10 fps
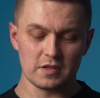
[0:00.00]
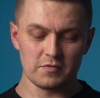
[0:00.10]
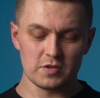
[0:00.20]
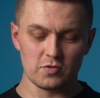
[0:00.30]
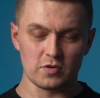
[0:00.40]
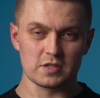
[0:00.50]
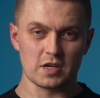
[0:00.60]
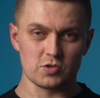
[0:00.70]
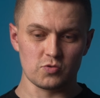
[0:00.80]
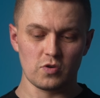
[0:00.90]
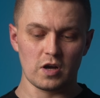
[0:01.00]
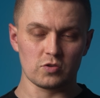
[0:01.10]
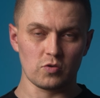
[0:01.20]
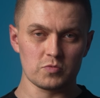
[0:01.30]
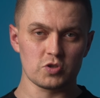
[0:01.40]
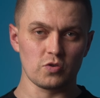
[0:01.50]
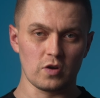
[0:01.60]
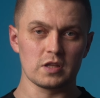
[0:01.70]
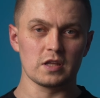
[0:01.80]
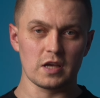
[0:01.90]
в этом видео расскажу о том,
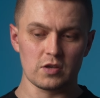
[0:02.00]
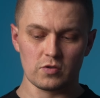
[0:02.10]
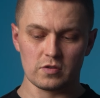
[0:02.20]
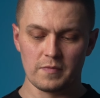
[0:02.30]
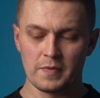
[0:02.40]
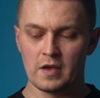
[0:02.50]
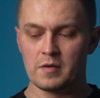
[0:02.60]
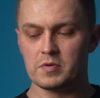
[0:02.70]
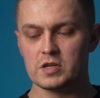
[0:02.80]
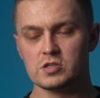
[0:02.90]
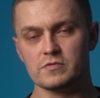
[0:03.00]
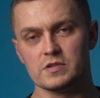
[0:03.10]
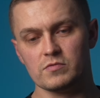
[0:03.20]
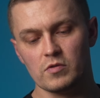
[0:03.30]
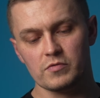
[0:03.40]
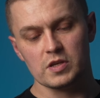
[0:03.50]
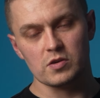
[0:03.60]
что она дает. Прежде всего, в